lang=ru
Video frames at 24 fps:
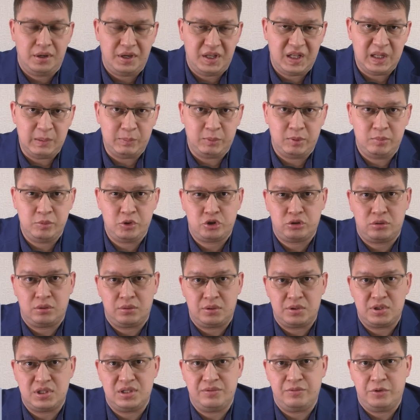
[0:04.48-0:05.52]
Я напомню, что
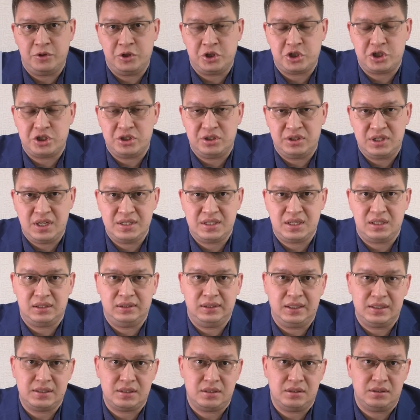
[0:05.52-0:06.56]
на сегодняшний день,
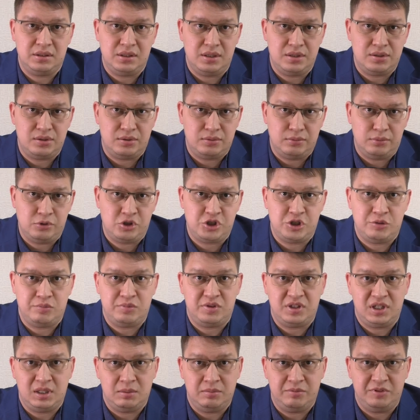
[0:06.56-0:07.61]
согласно действующим
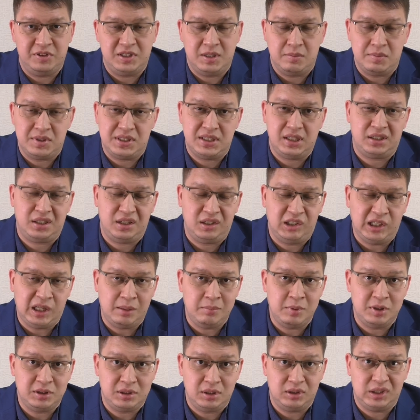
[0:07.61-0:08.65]
требованиям
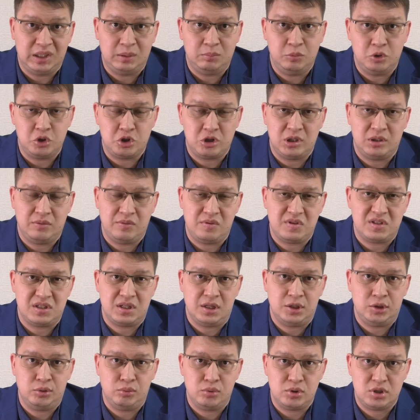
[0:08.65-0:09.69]
техрегламента Таможенного
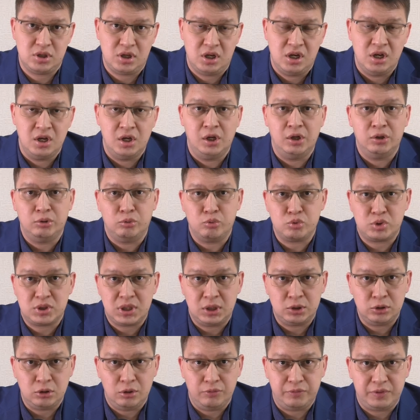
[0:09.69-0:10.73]
союза,
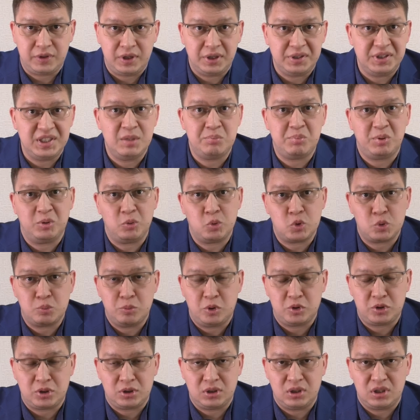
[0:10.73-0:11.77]
установка
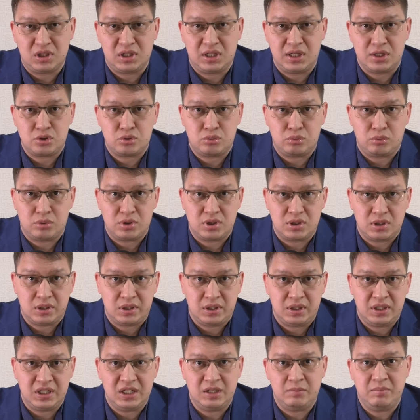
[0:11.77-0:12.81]
непредусмотренных
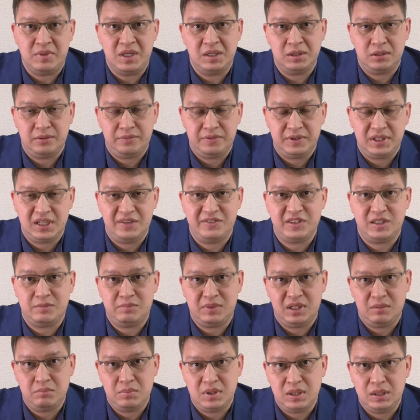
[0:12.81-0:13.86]
конструкций элементов на
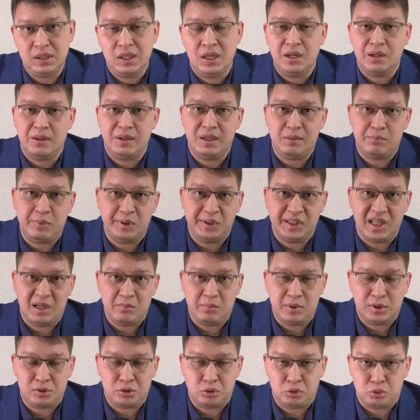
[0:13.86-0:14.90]
автомобиль, либо
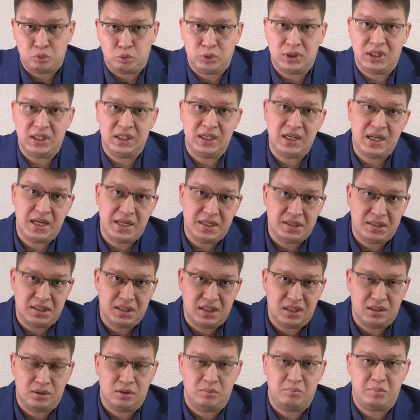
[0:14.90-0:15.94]
наоборот
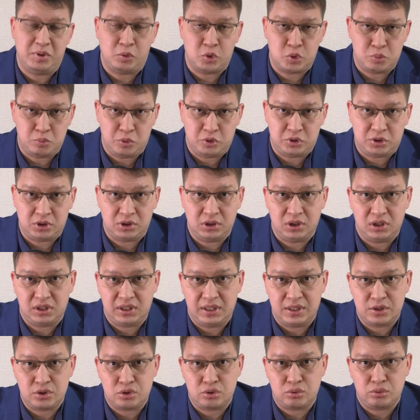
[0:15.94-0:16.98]
удаление предусмотренных
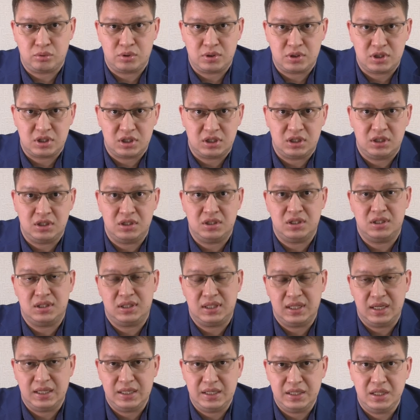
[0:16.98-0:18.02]
конструкций
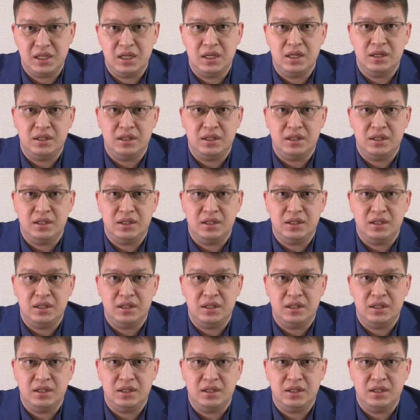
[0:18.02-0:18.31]
деталей